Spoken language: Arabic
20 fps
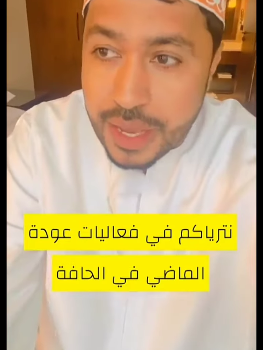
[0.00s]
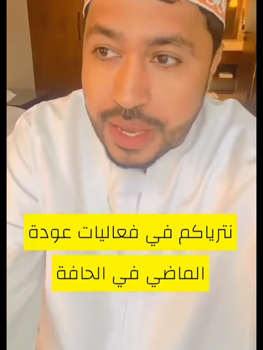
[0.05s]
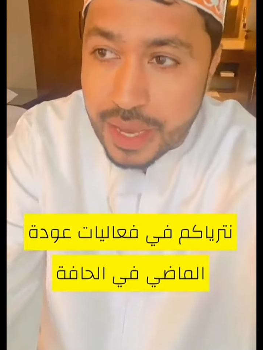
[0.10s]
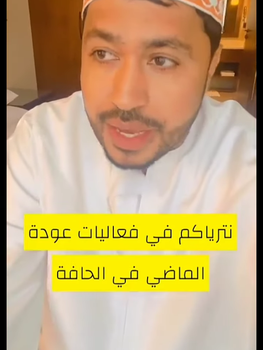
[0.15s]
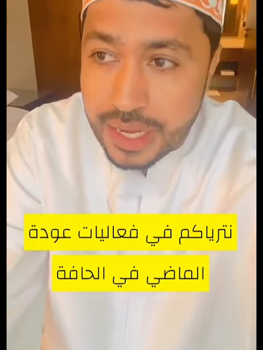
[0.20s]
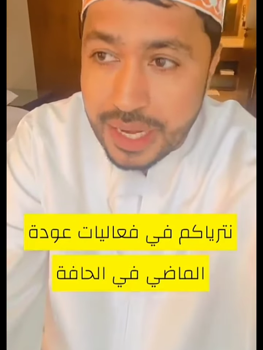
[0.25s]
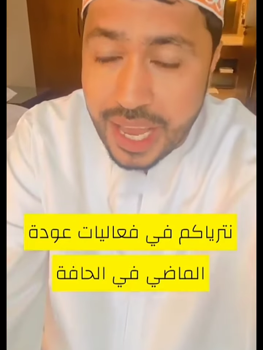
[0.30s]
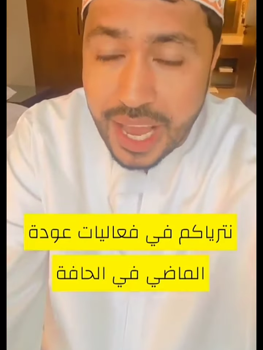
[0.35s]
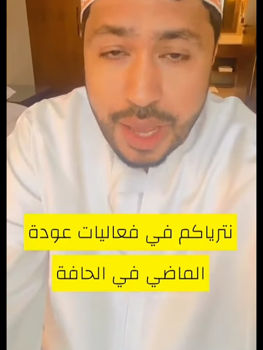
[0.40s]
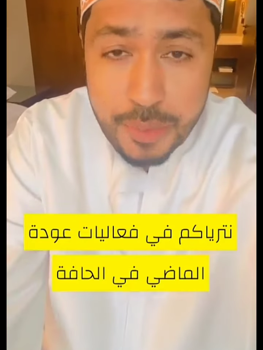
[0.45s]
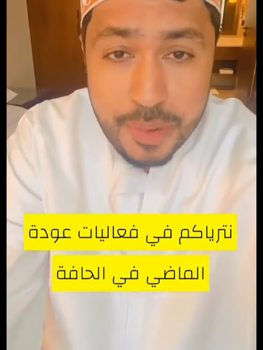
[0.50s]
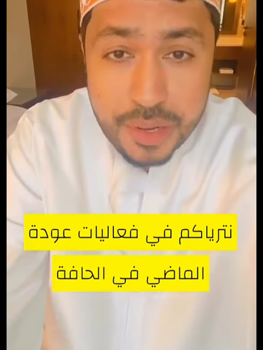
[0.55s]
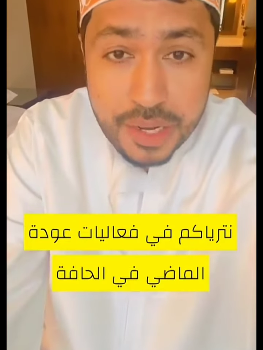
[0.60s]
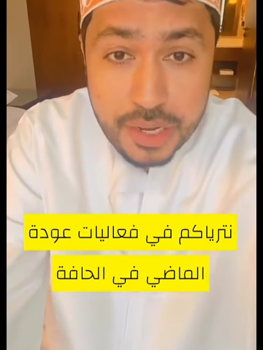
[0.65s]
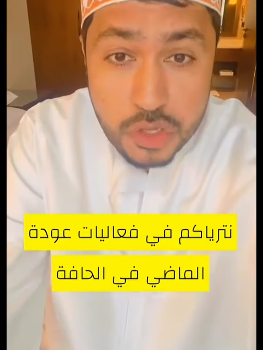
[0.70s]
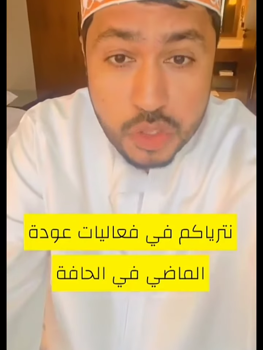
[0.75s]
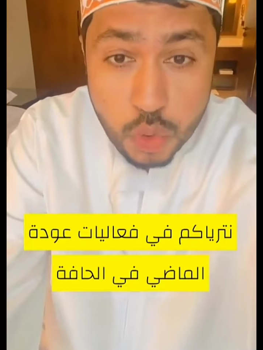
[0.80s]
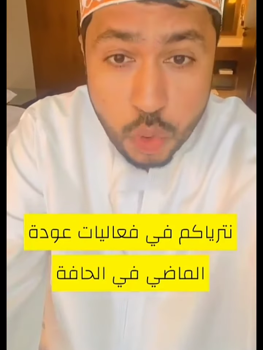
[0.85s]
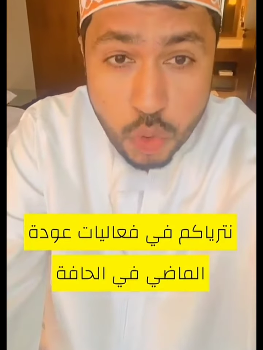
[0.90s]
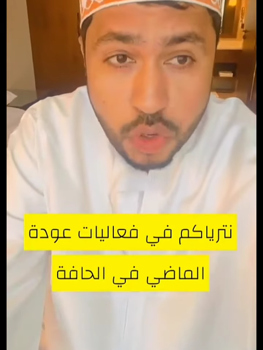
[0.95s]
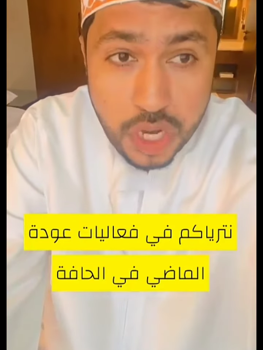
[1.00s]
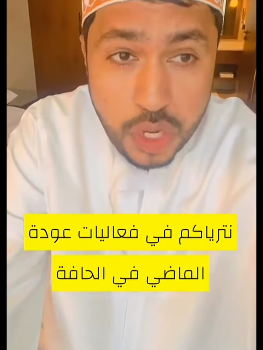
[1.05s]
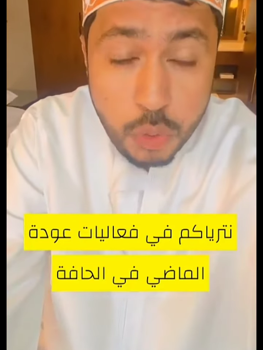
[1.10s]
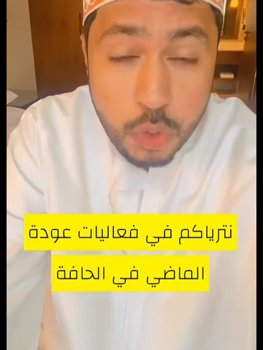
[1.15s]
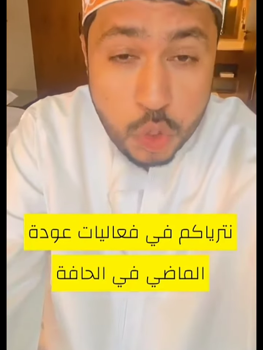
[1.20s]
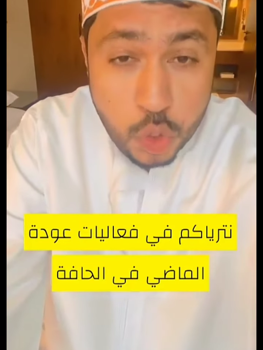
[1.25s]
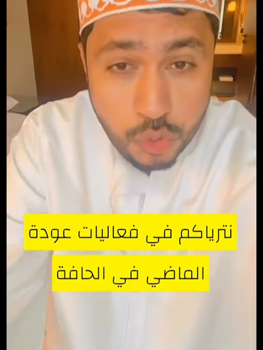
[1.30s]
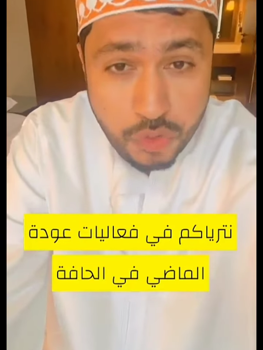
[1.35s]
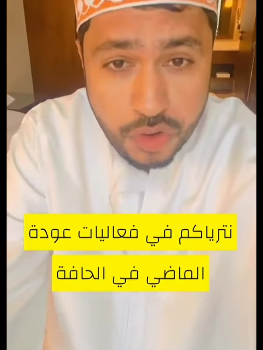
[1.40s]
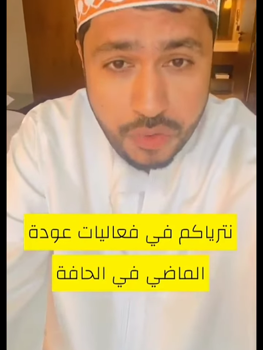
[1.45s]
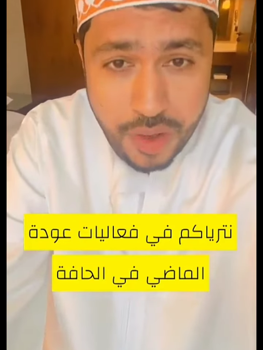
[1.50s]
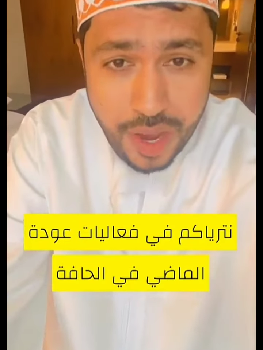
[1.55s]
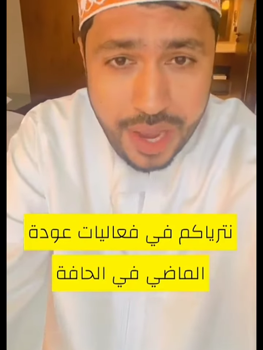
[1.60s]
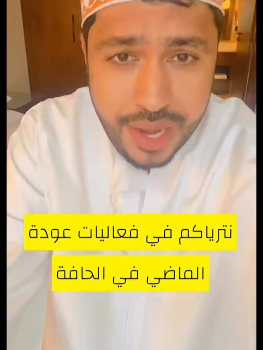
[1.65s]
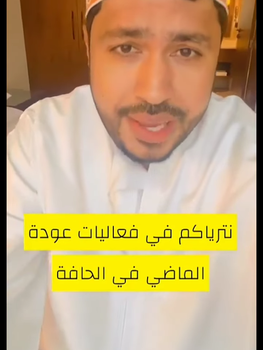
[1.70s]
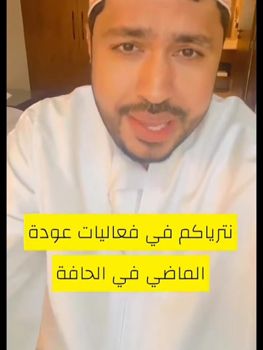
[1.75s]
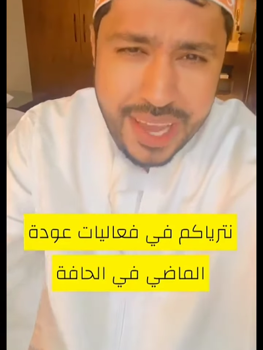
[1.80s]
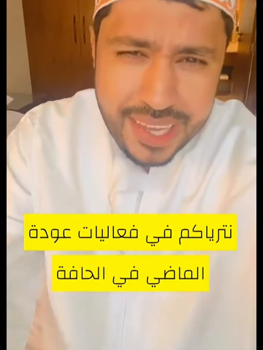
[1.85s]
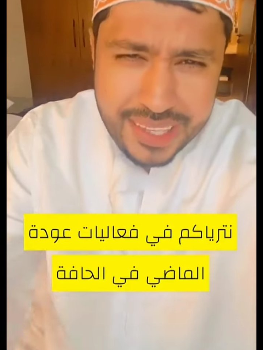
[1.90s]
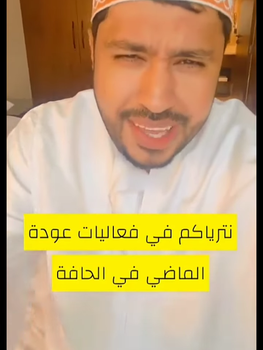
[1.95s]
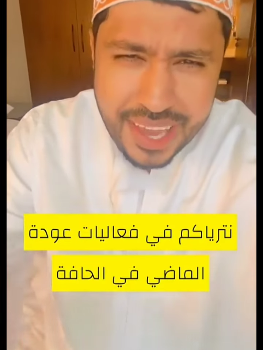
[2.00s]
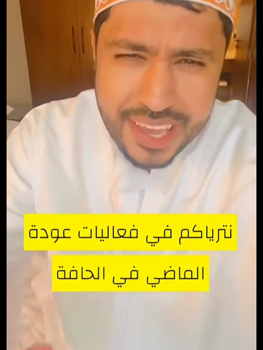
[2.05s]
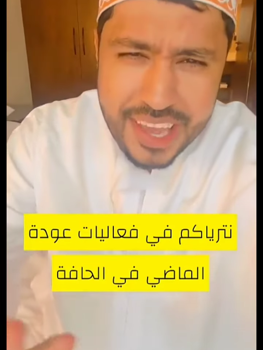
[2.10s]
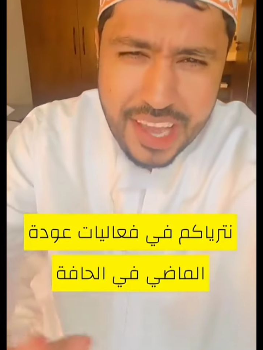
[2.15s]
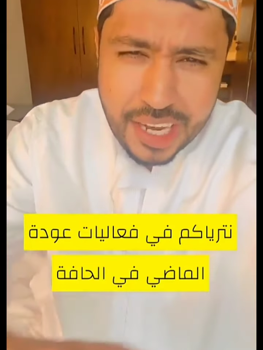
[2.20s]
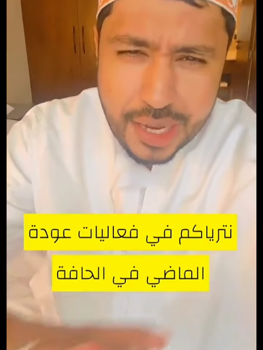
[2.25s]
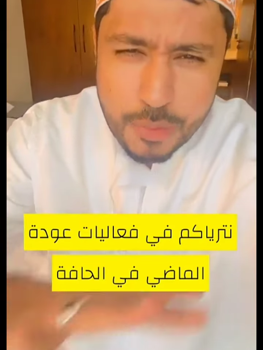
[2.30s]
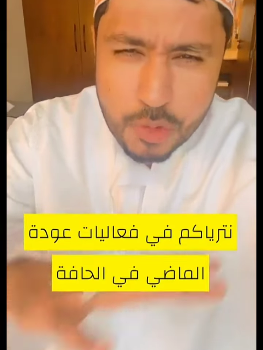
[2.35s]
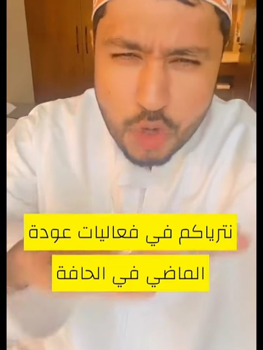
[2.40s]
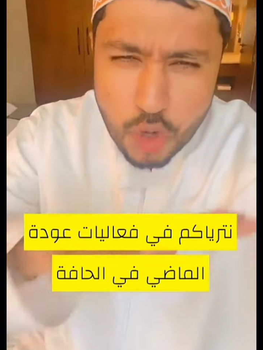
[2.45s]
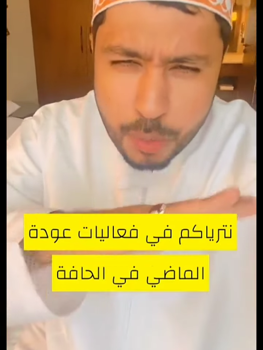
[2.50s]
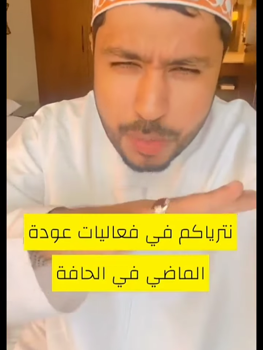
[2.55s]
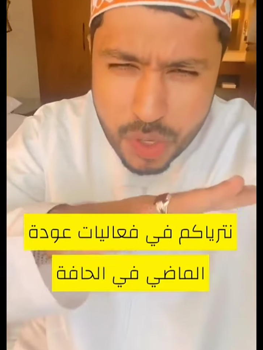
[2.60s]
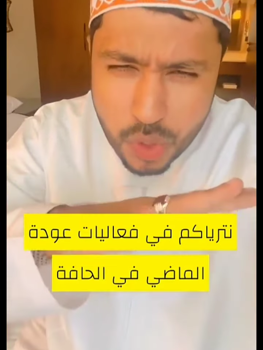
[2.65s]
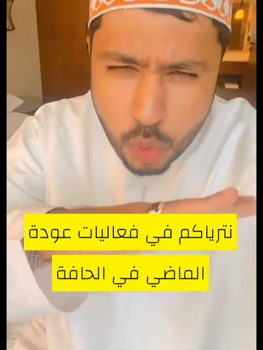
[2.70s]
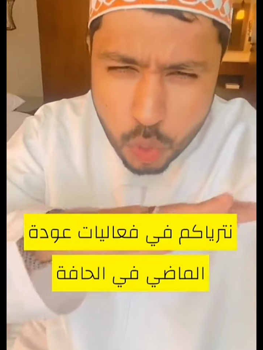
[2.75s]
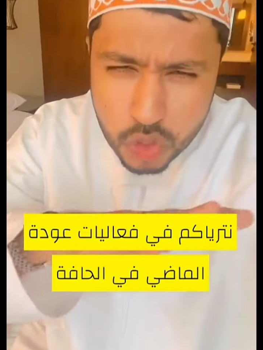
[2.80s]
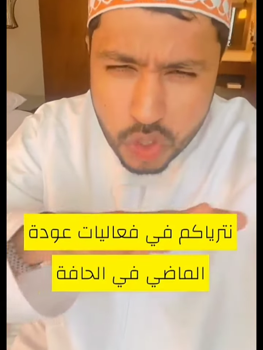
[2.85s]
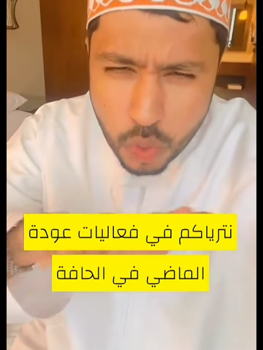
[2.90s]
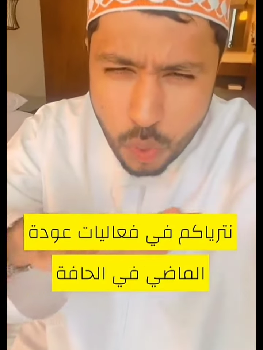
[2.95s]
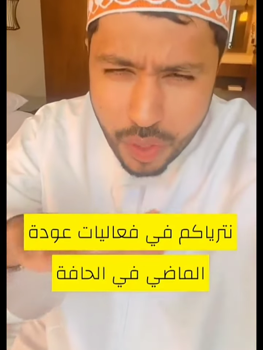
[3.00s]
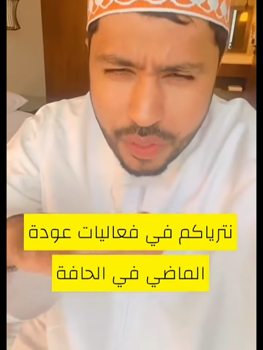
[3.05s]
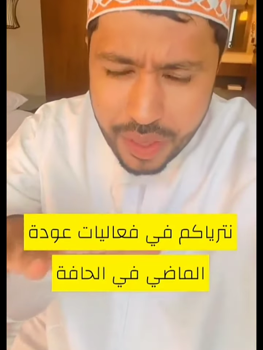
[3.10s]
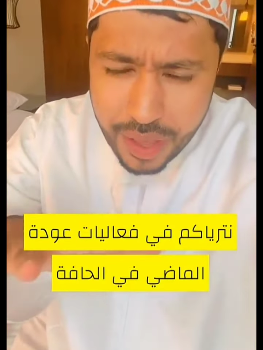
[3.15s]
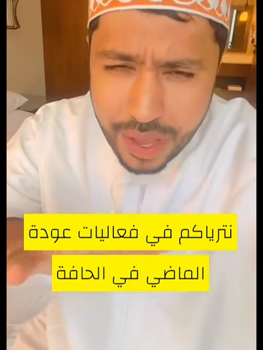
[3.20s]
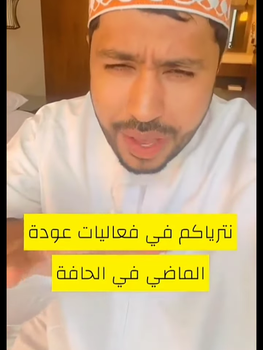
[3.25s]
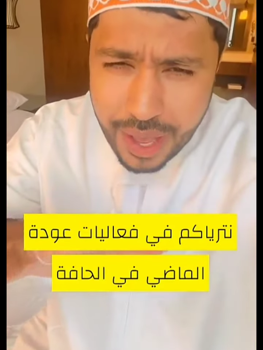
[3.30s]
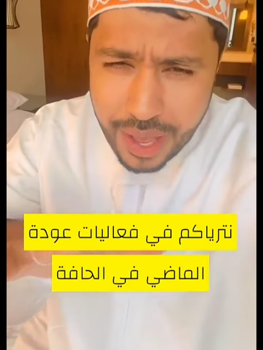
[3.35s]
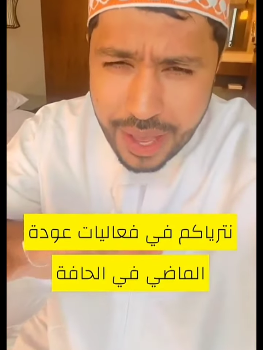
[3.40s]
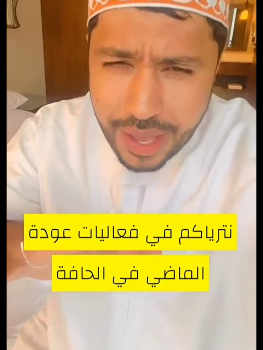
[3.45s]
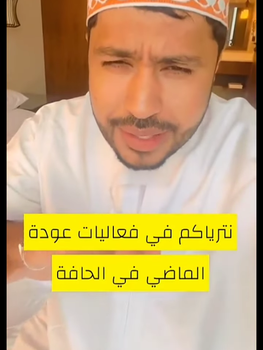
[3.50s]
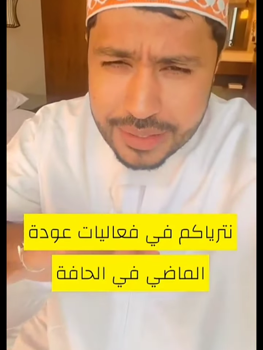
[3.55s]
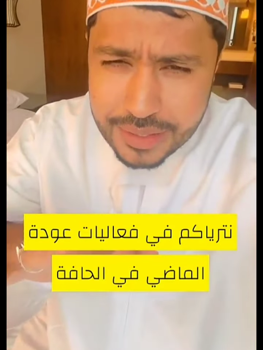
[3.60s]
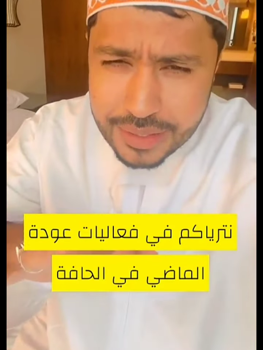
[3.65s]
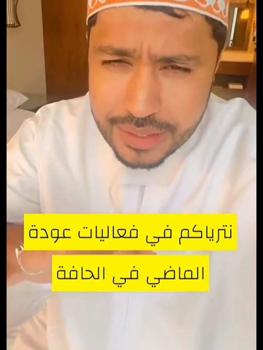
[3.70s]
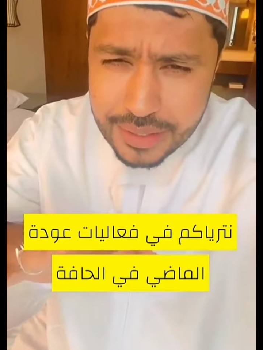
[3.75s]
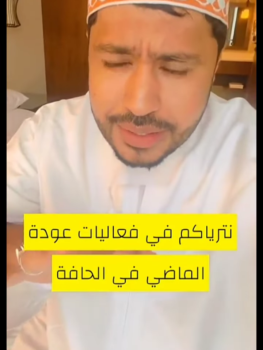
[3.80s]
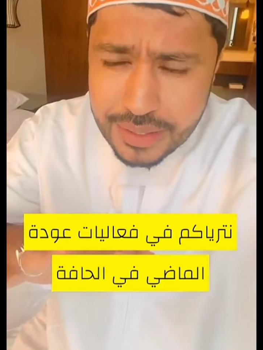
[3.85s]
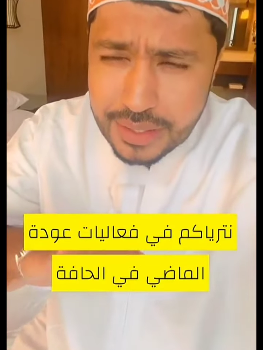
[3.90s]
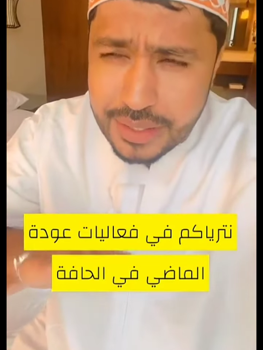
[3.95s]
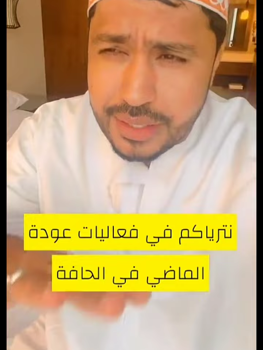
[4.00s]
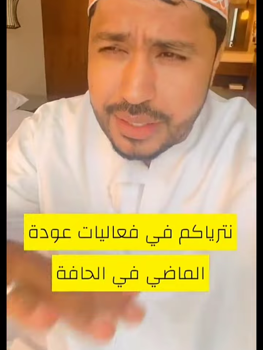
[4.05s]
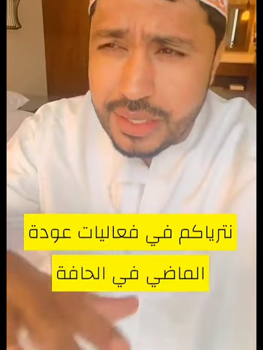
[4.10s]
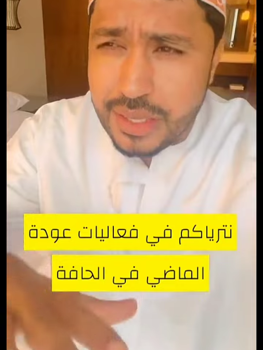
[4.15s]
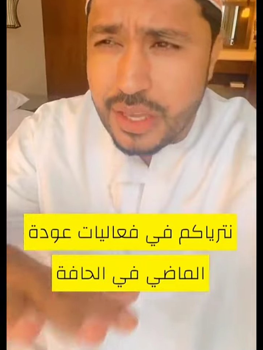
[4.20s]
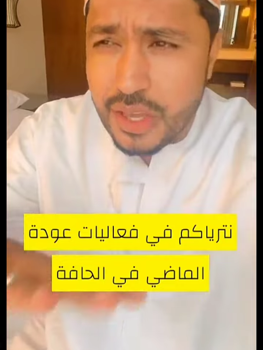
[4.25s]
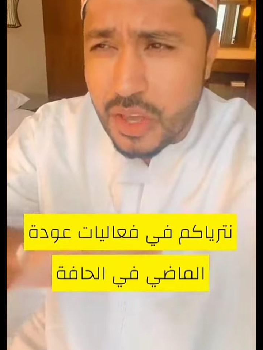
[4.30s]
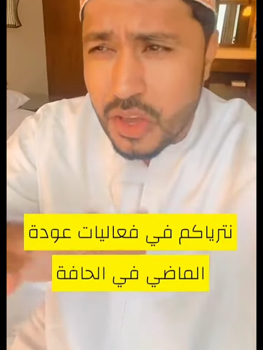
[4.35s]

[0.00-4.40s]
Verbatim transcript: اللي حاب انه يزورنا ويشوف الفعاليات حياكم اليوم بيكون الوضع هادي